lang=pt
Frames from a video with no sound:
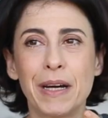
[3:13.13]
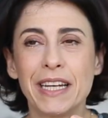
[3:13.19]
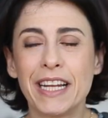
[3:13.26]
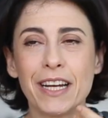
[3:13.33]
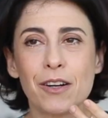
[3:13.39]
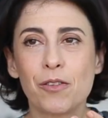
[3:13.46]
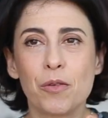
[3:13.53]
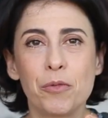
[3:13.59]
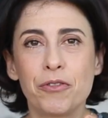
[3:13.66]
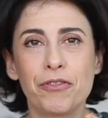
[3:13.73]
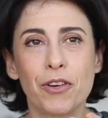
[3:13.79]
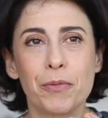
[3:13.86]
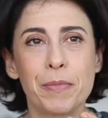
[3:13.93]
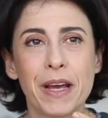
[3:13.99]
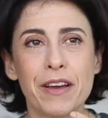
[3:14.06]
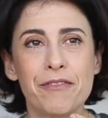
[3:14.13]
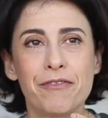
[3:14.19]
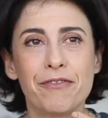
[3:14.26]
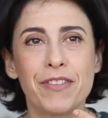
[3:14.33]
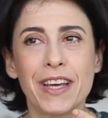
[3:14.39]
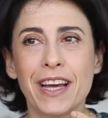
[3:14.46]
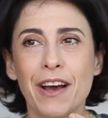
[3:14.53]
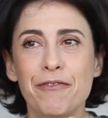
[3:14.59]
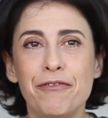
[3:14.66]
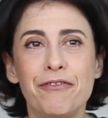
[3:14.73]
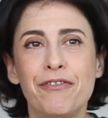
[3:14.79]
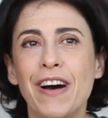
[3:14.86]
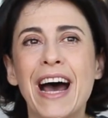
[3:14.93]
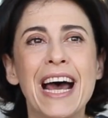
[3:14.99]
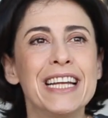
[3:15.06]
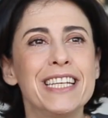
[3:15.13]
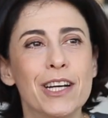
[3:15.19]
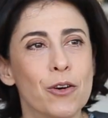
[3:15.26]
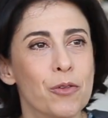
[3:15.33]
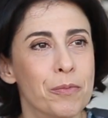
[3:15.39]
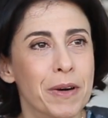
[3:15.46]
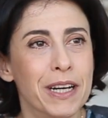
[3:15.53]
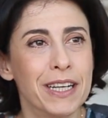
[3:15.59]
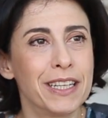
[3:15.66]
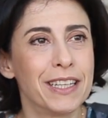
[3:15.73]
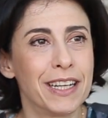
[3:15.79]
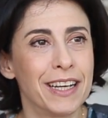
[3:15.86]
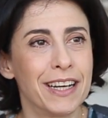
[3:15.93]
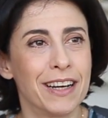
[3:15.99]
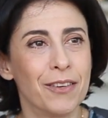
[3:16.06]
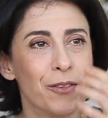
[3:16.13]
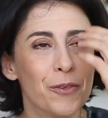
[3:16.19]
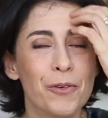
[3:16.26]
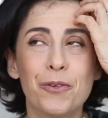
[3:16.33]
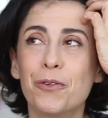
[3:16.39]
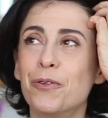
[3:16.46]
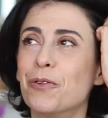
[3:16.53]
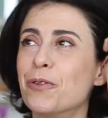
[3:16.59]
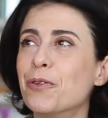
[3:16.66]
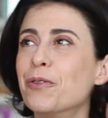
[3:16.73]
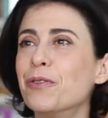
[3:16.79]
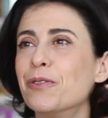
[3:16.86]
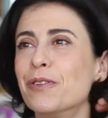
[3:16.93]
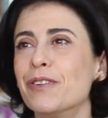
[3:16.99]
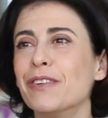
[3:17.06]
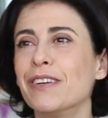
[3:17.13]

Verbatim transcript: A maneira como o Flaubert vê a falha humana, o,